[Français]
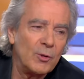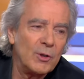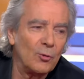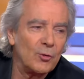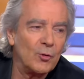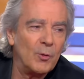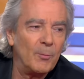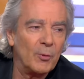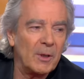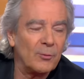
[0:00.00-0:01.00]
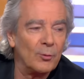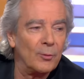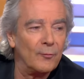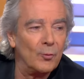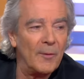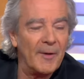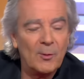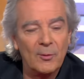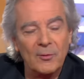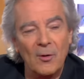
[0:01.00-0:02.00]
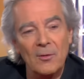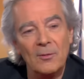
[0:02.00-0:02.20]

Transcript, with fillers: disons que je suis peut-être devenu avec le temps.